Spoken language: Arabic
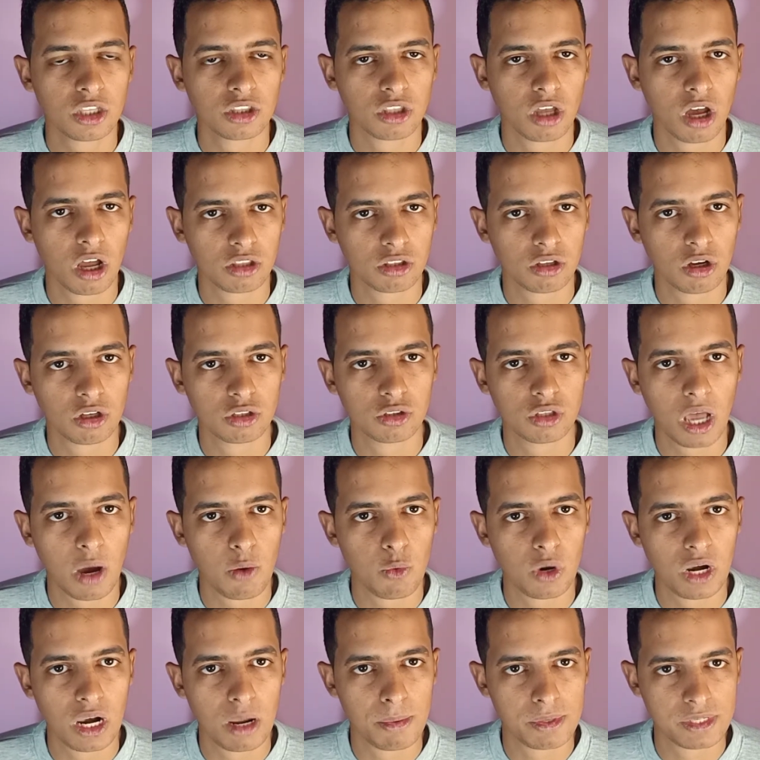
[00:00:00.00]
الضغطات
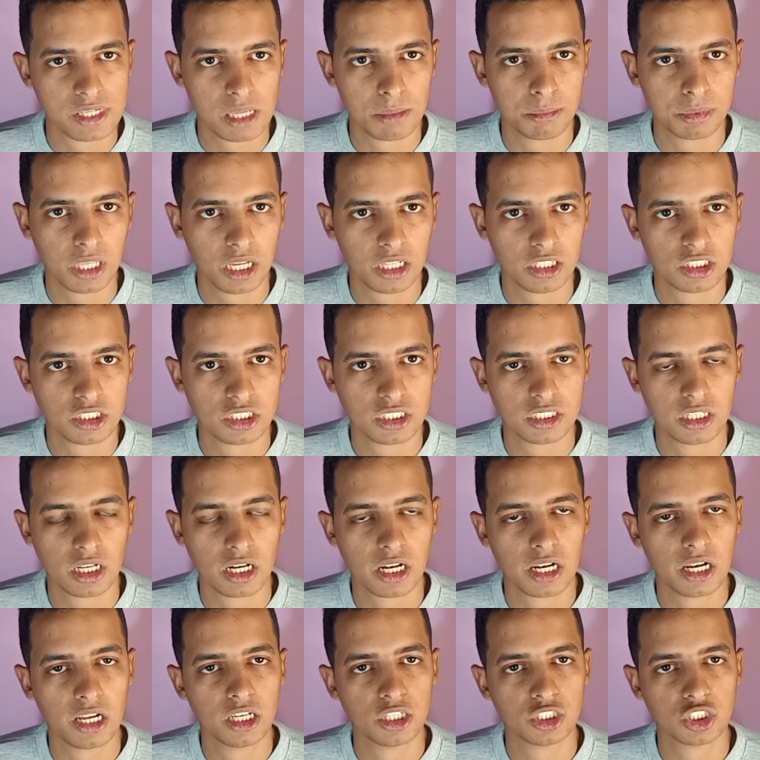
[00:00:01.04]
او اللمسات بتاعت
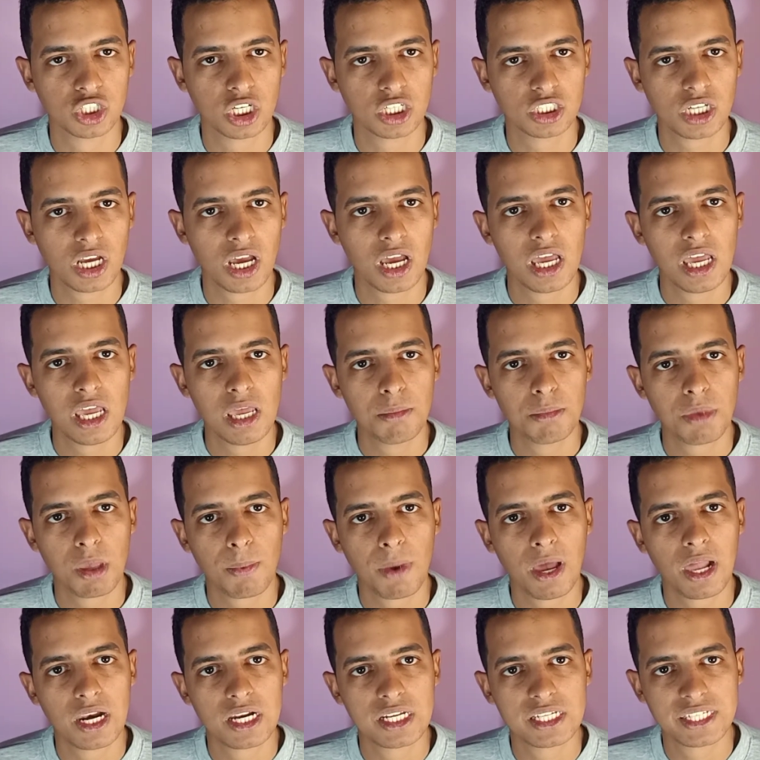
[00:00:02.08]
الشاشه
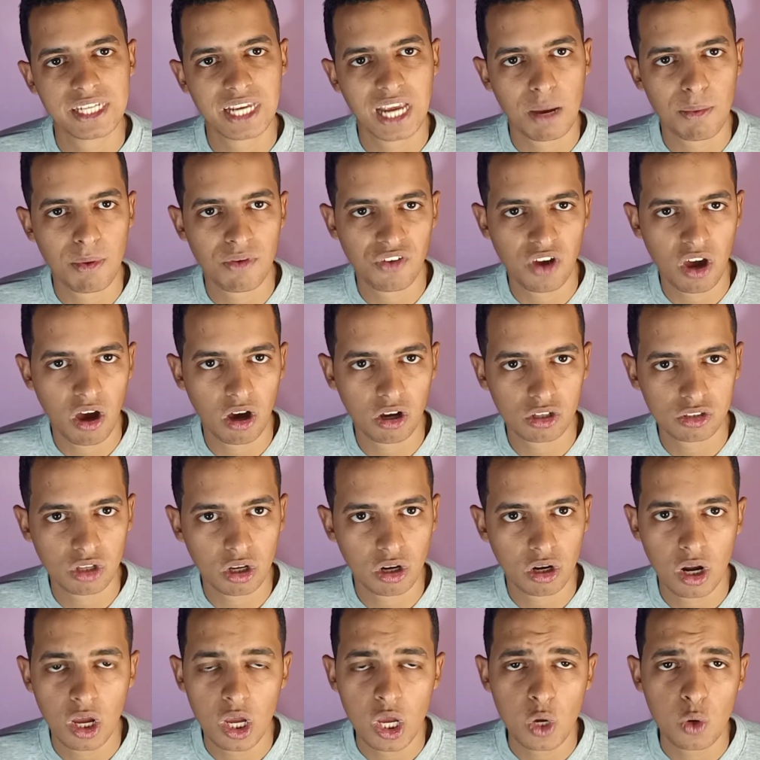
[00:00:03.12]
بيبقى الاستجابه فيها
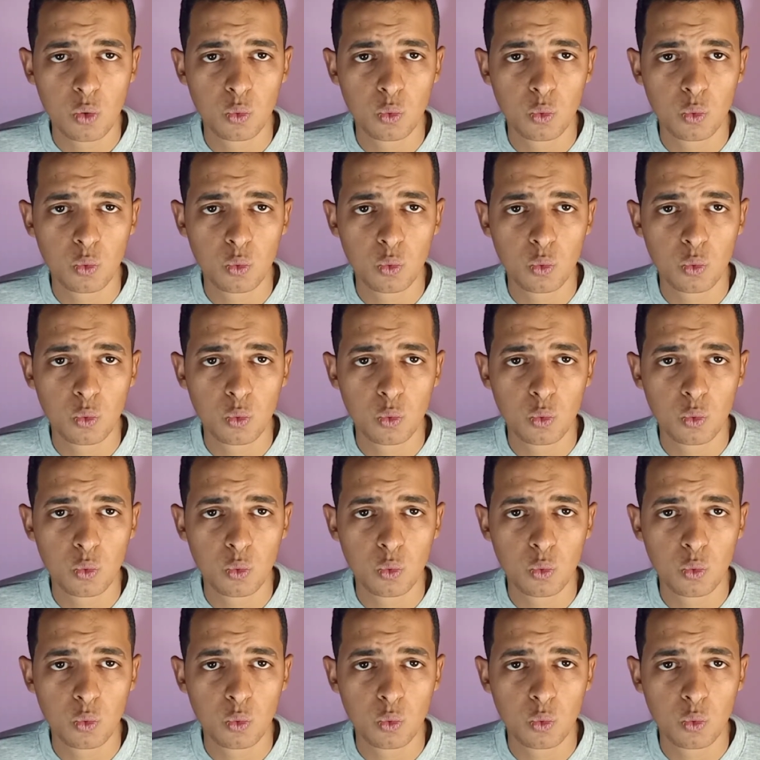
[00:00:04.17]
اكتر